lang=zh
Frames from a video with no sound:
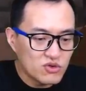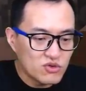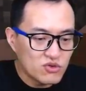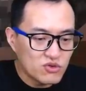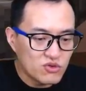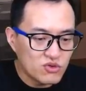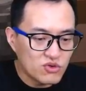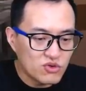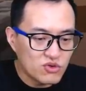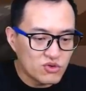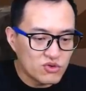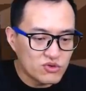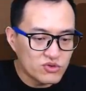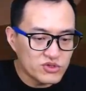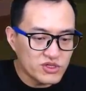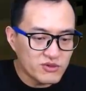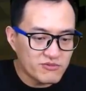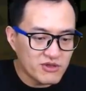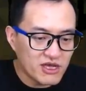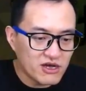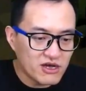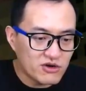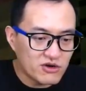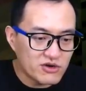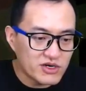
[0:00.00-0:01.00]
哦吼，那
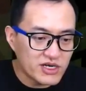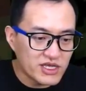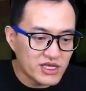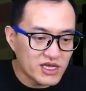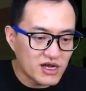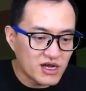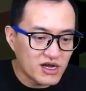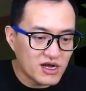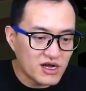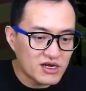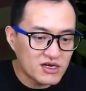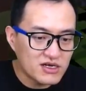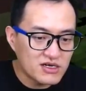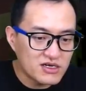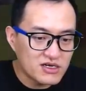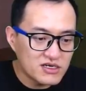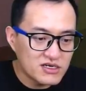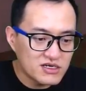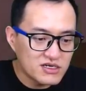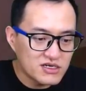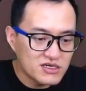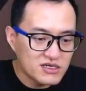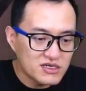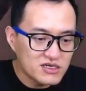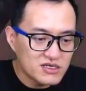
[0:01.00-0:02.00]
边好黑啊！
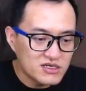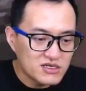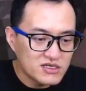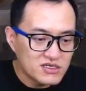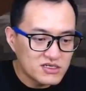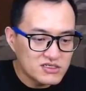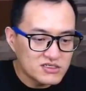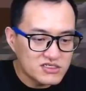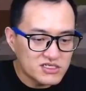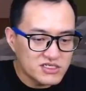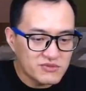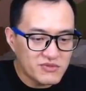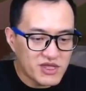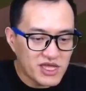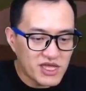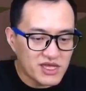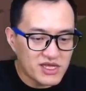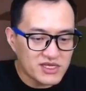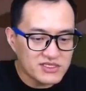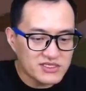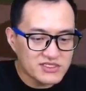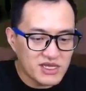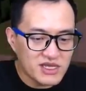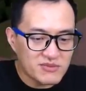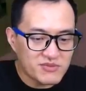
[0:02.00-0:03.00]
这
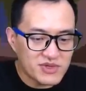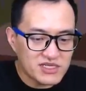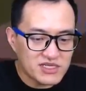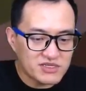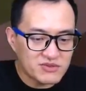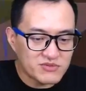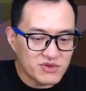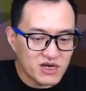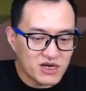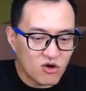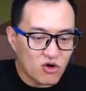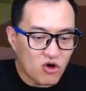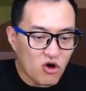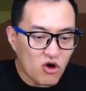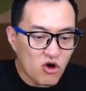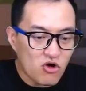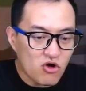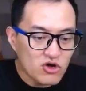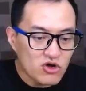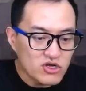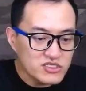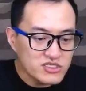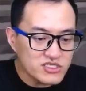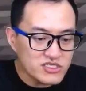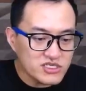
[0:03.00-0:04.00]
边再没什么了。
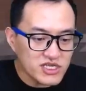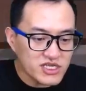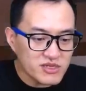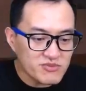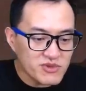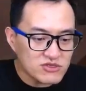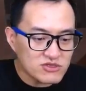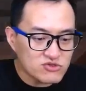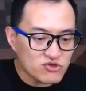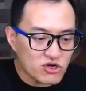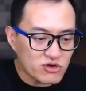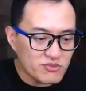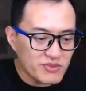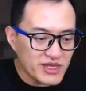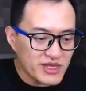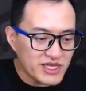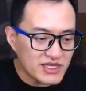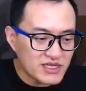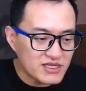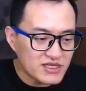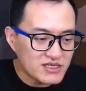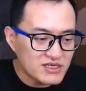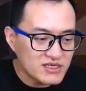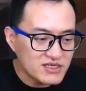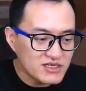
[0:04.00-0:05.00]
哦，这可以买装
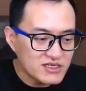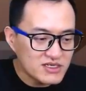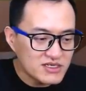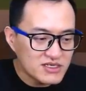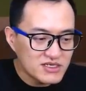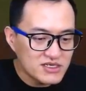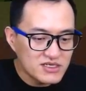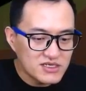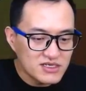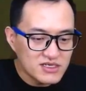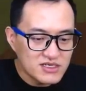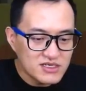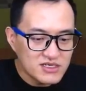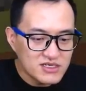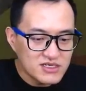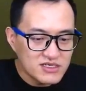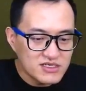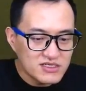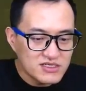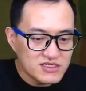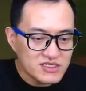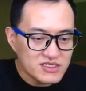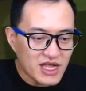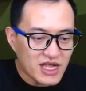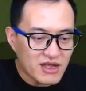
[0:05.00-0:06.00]
备，
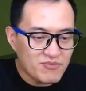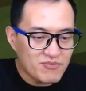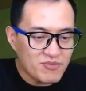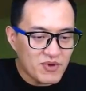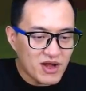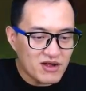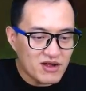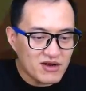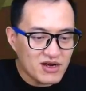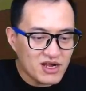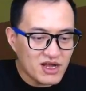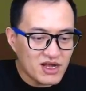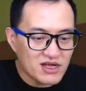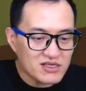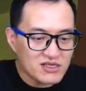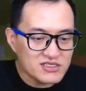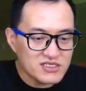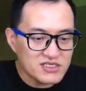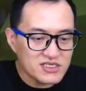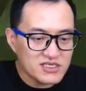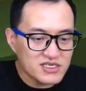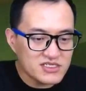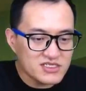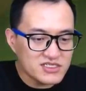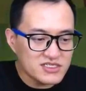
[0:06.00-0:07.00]
太棒了！
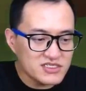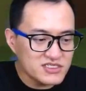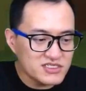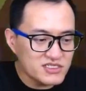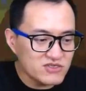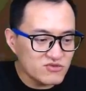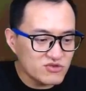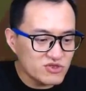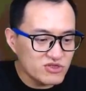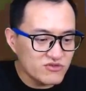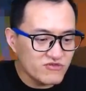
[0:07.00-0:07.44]
这可以升级我的